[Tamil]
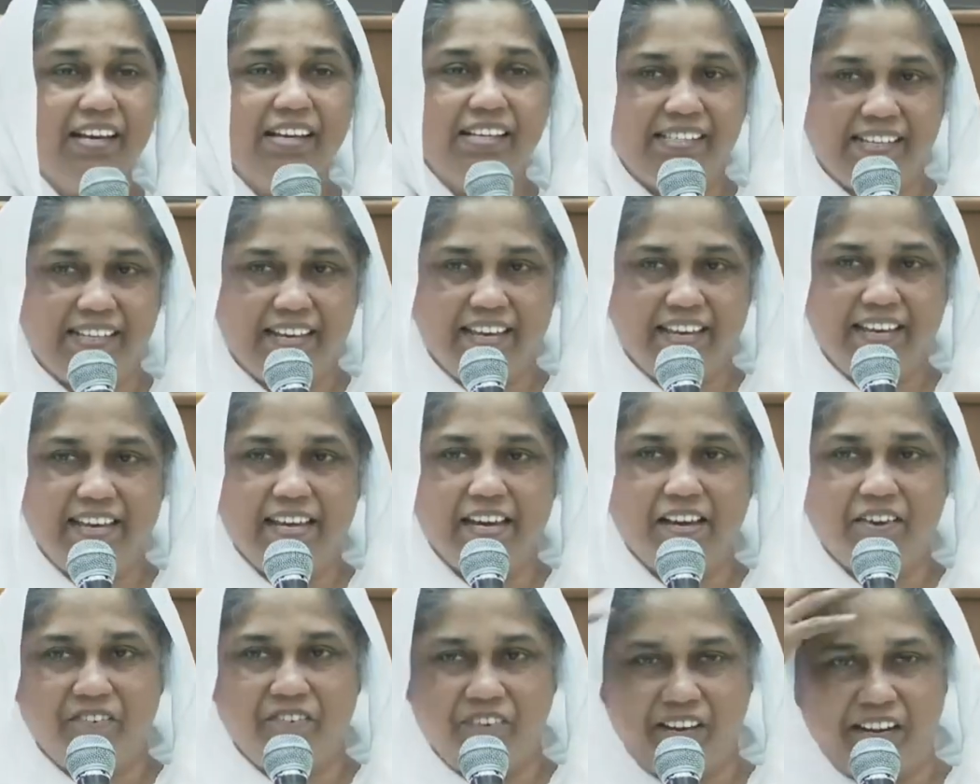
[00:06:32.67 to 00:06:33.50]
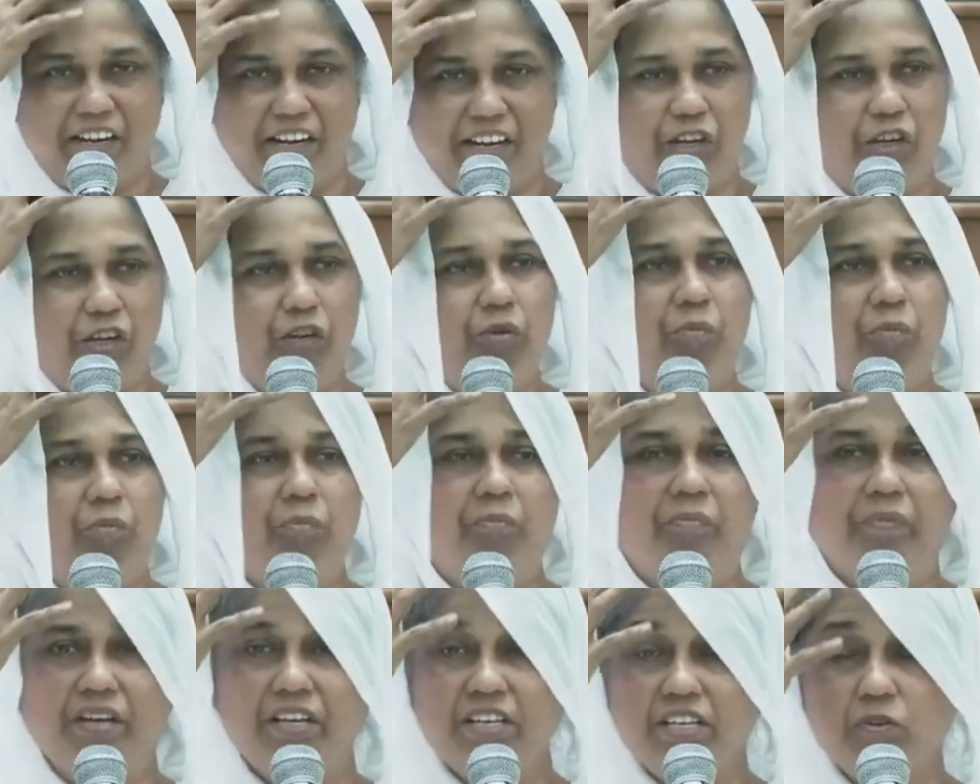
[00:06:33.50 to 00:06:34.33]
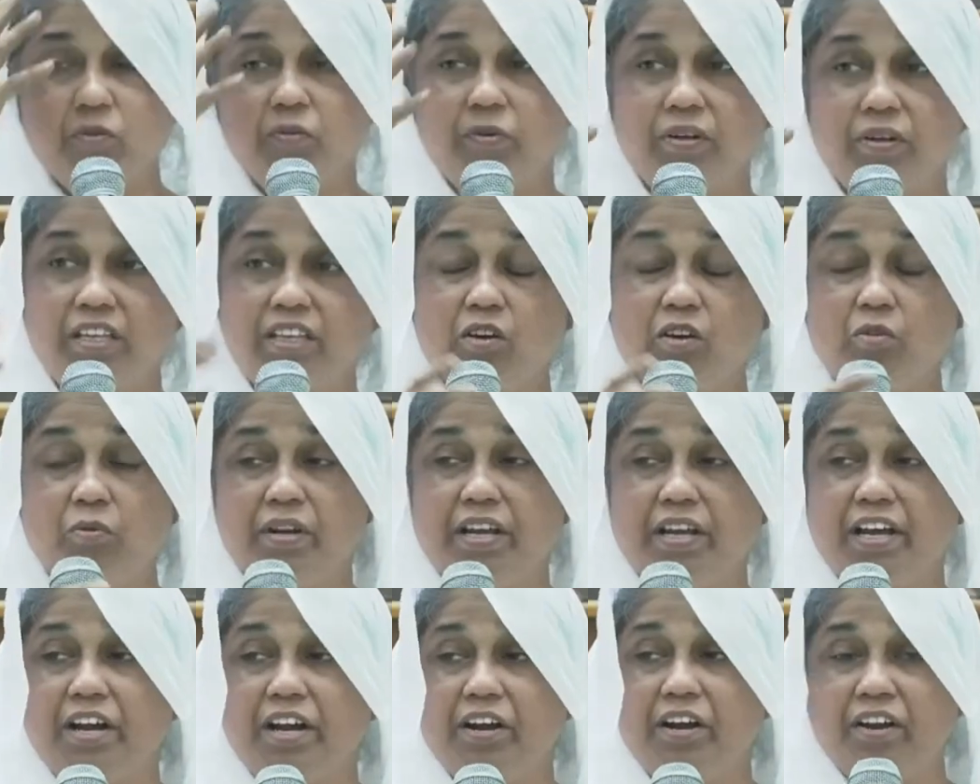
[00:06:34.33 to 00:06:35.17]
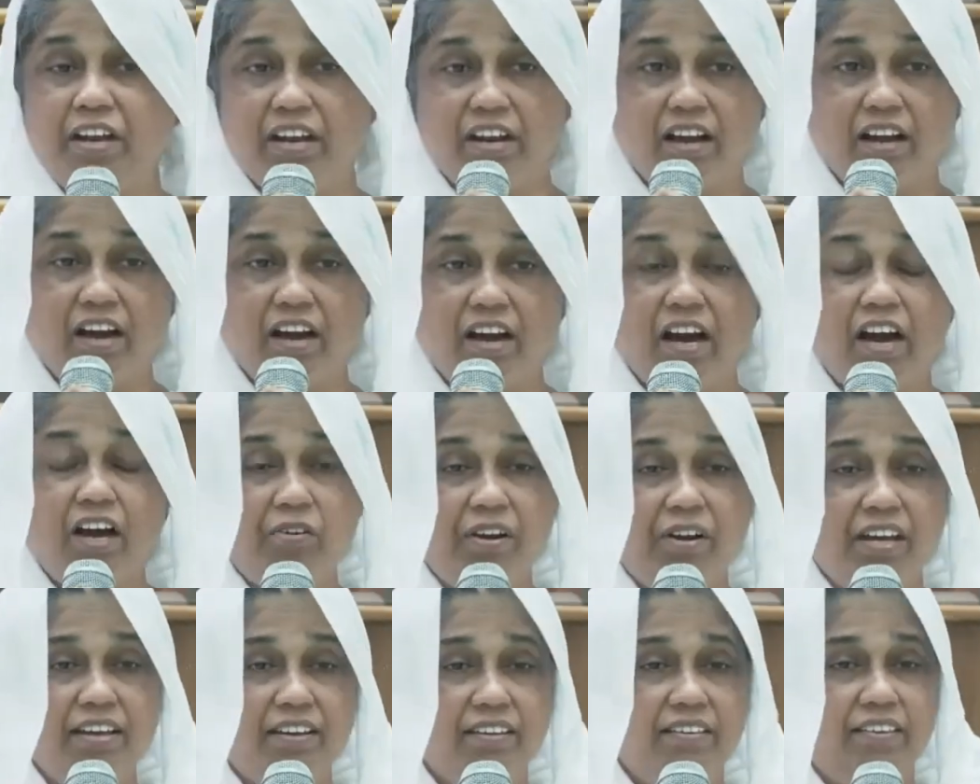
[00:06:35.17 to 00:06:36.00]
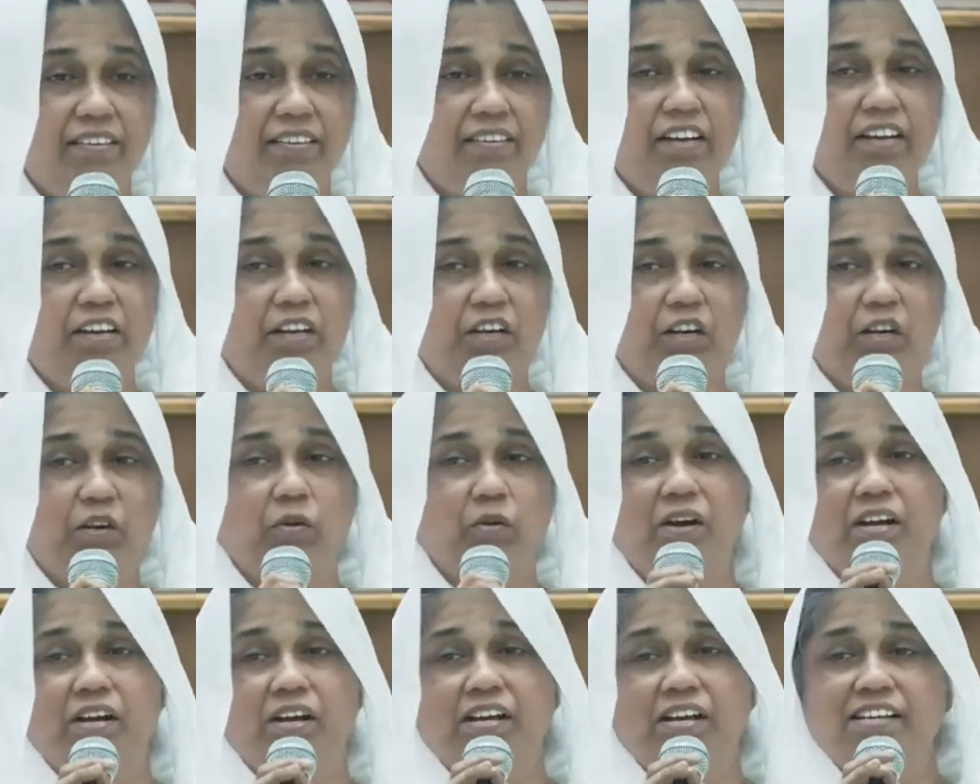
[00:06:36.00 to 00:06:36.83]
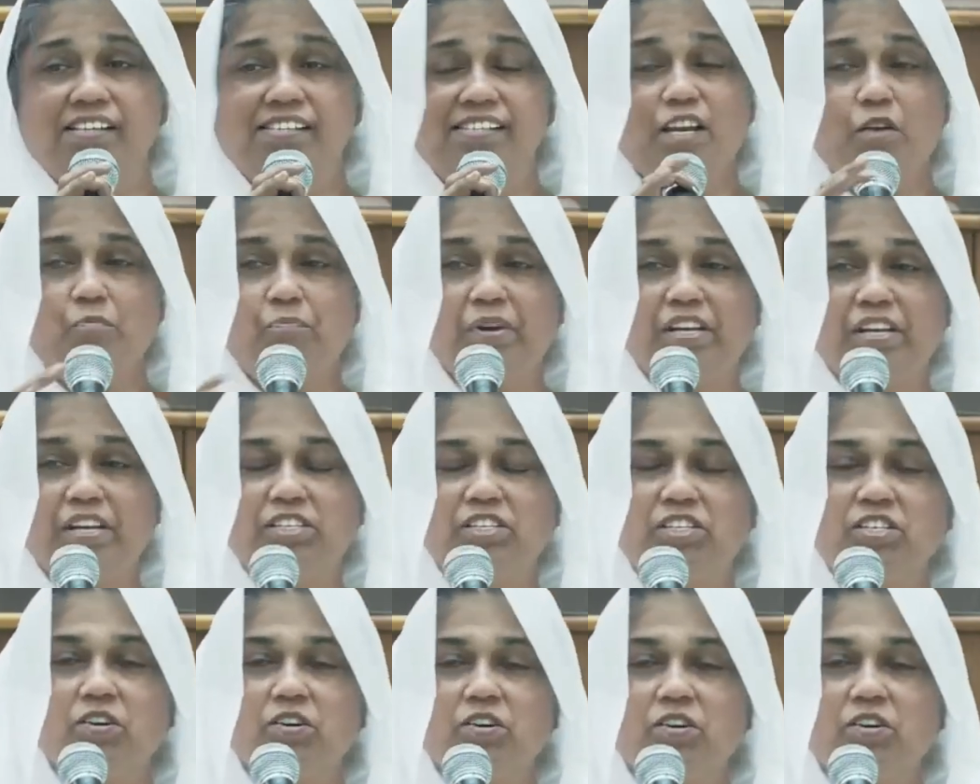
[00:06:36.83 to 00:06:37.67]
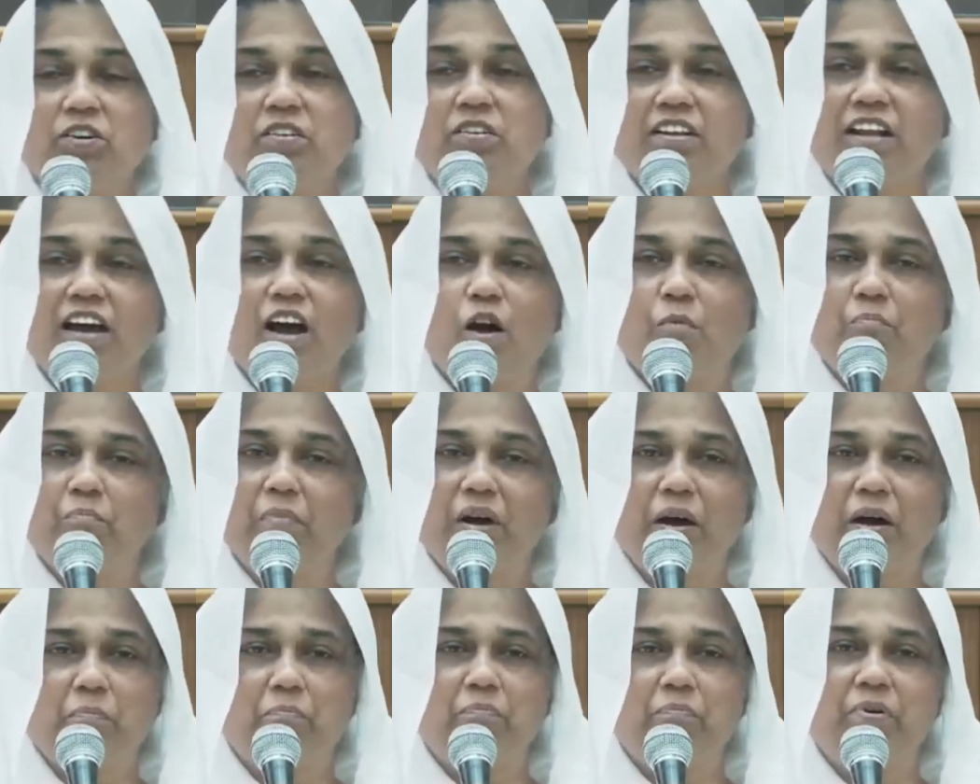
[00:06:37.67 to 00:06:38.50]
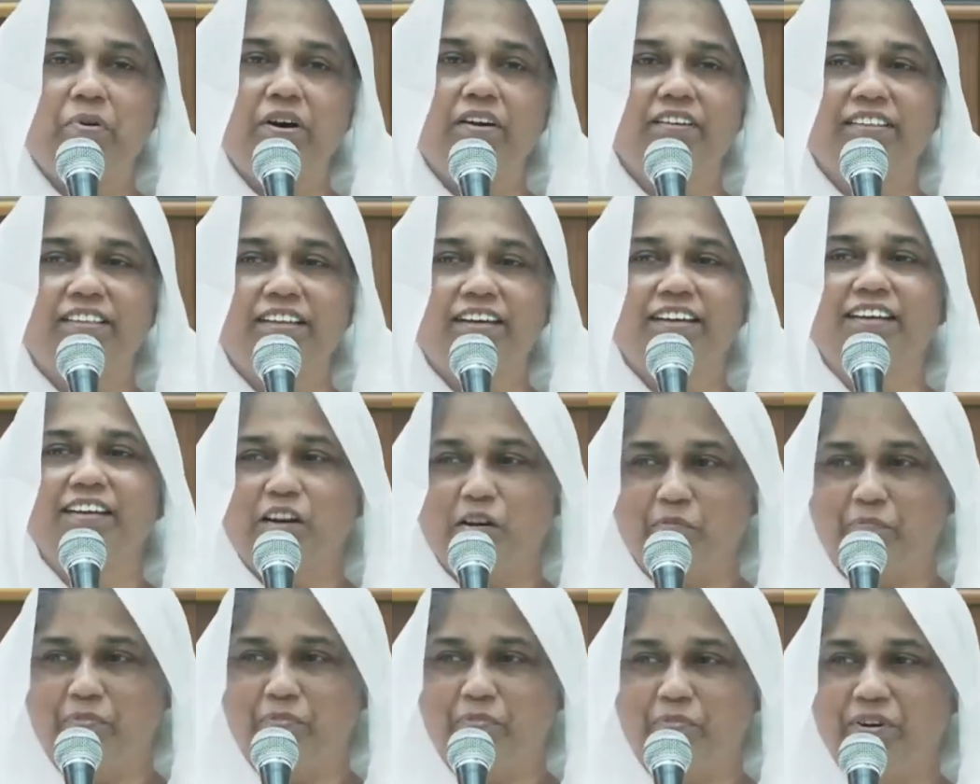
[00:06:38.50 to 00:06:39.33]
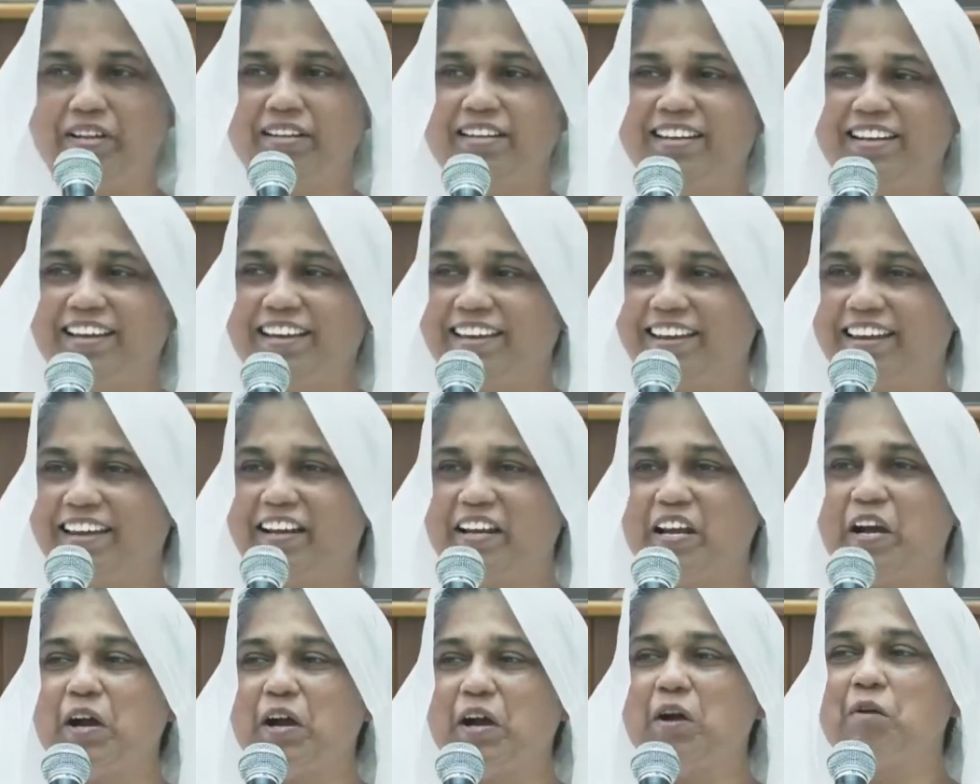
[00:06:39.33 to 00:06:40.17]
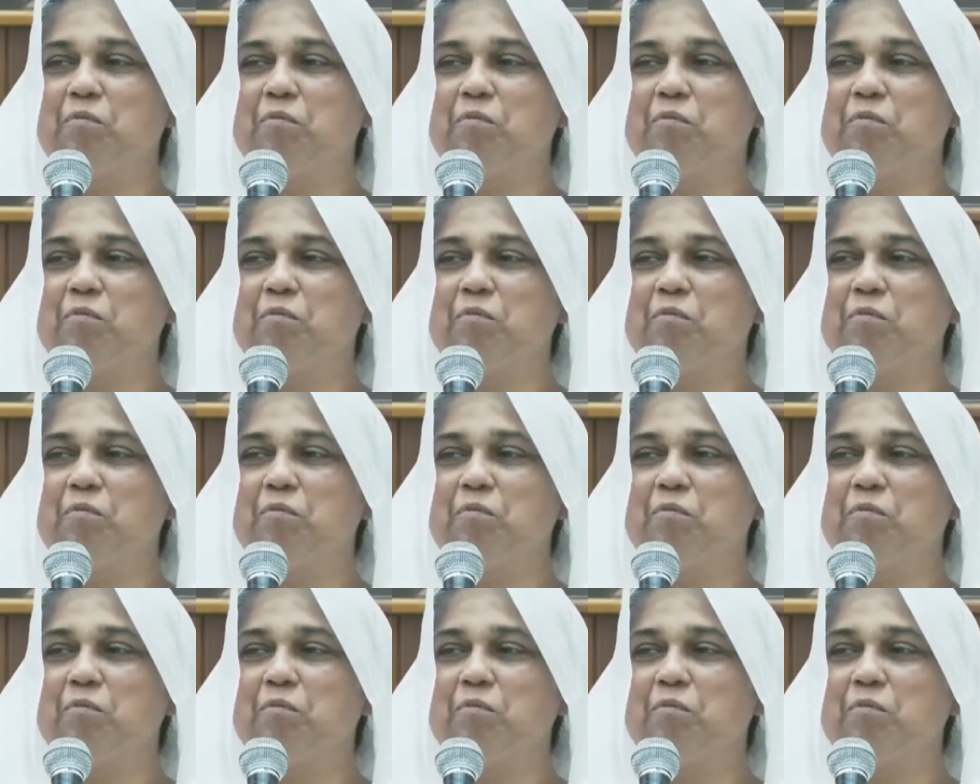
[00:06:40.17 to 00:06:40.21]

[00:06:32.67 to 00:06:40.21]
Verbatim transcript: செய்ய வேண்டும் இந்த இந்த ஒரு எண்ணம் எல்லாருடைய இருதயத்தில் இருக்கணும் சரி பெற்றோர்னா அம்மா அப்பாவுக்கு தானே அப்படின்னு நினைக்கிறீங்களா